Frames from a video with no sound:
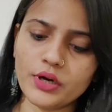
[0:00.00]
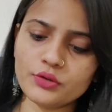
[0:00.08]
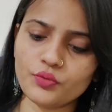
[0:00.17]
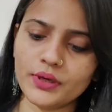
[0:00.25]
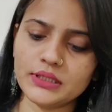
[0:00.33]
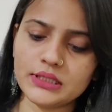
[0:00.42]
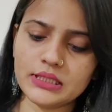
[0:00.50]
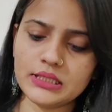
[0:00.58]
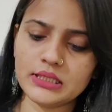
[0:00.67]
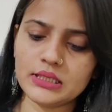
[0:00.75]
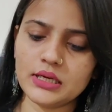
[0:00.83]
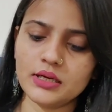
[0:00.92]
वन
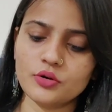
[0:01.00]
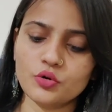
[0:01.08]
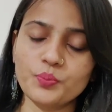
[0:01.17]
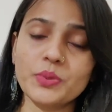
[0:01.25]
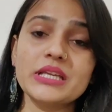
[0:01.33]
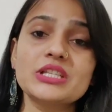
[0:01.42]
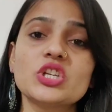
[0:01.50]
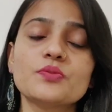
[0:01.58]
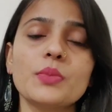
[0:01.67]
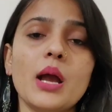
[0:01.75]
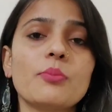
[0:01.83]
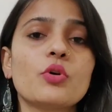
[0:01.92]
ट्वेंटी रुपीज़
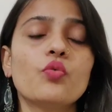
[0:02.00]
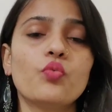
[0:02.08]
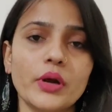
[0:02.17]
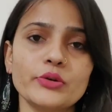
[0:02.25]
जिसमें आपको